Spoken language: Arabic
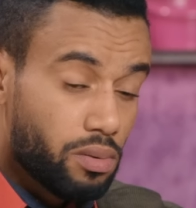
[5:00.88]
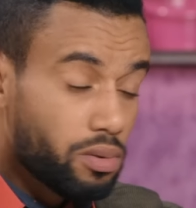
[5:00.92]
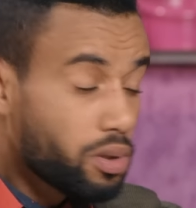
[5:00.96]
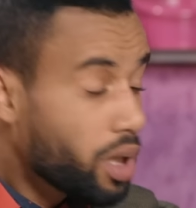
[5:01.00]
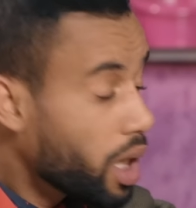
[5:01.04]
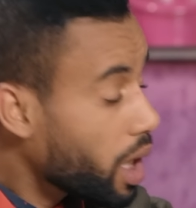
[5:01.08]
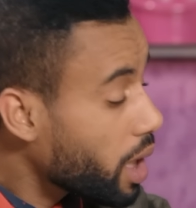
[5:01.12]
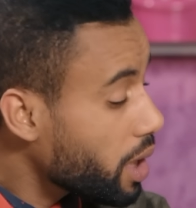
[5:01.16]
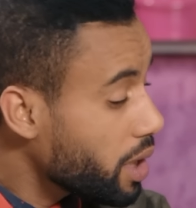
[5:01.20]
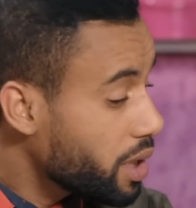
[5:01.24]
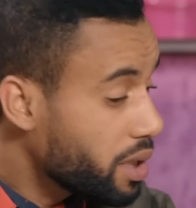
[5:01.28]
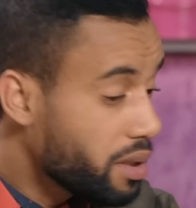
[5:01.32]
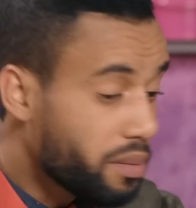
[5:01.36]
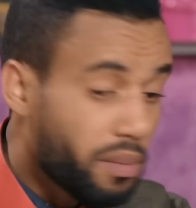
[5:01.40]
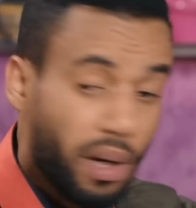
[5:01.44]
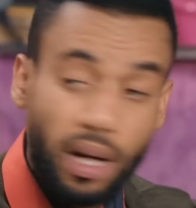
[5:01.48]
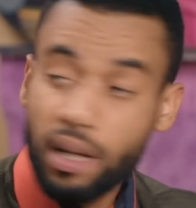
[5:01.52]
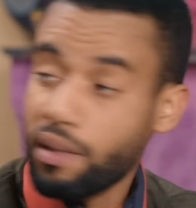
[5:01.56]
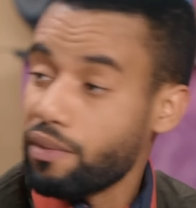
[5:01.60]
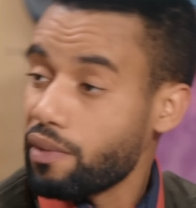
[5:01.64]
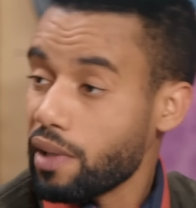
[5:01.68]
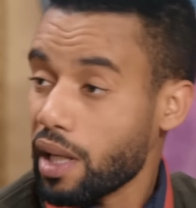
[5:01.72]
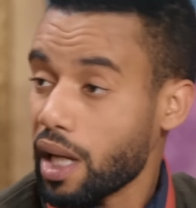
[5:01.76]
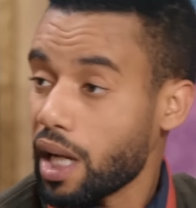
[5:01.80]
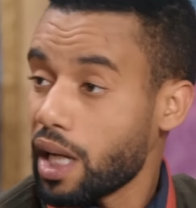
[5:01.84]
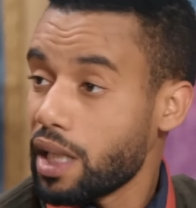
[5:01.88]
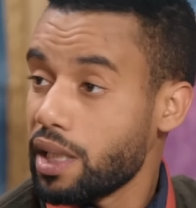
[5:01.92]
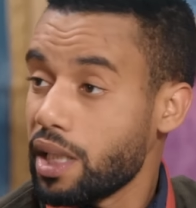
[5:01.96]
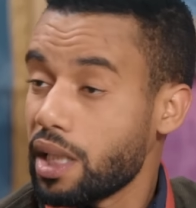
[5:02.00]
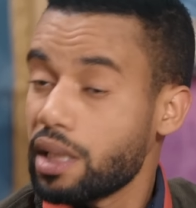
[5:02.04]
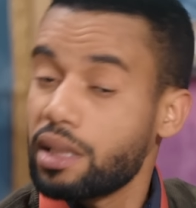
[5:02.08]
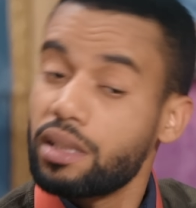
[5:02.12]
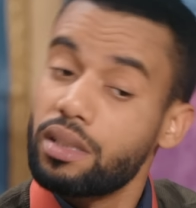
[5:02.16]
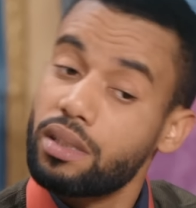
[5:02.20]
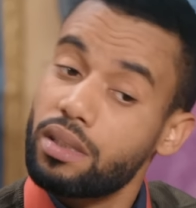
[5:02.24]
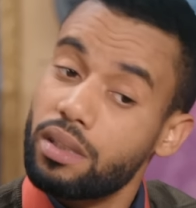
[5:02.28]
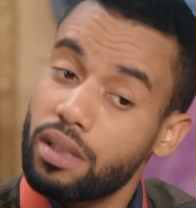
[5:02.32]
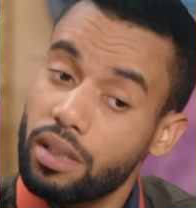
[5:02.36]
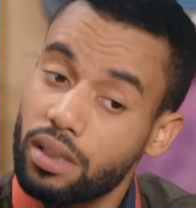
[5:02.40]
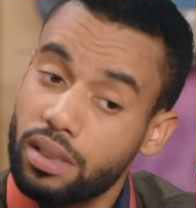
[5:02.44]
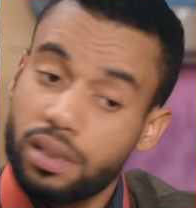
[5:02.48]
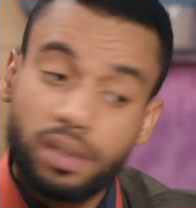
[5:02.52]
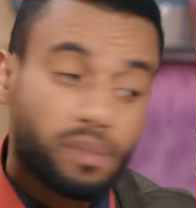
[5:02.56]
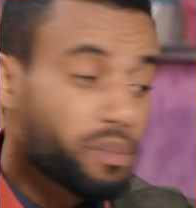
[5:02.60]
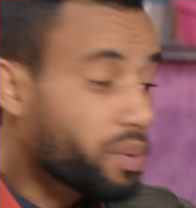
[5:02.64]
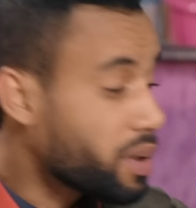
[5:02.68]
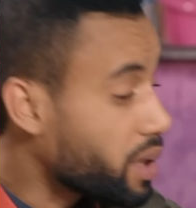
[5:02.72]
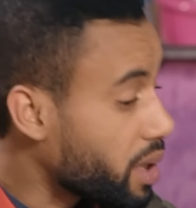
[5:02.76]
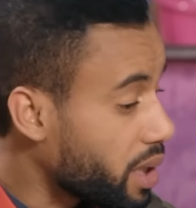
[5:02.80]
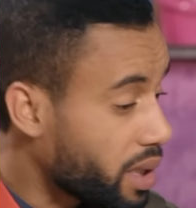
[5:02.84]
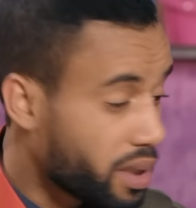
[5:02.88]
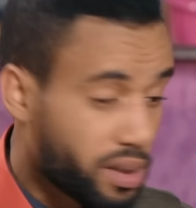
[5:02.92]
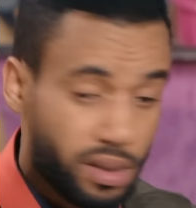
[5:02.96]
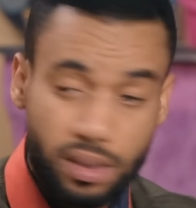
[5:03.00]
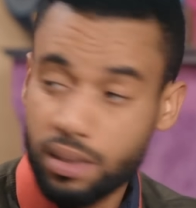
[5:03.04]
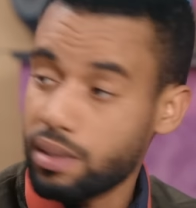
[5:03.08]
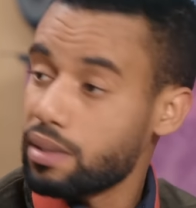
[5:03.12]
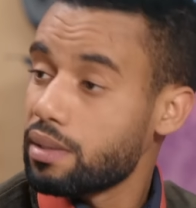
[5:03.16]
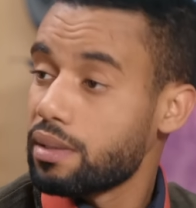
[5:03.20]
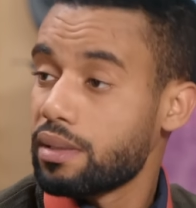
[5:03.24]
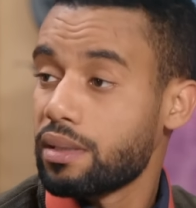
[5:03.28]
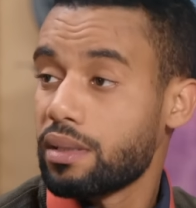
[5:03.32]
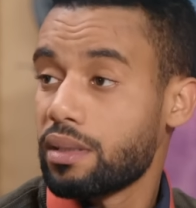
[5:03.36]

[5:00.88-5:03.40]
ودخليني معاك في القناه نص بالنص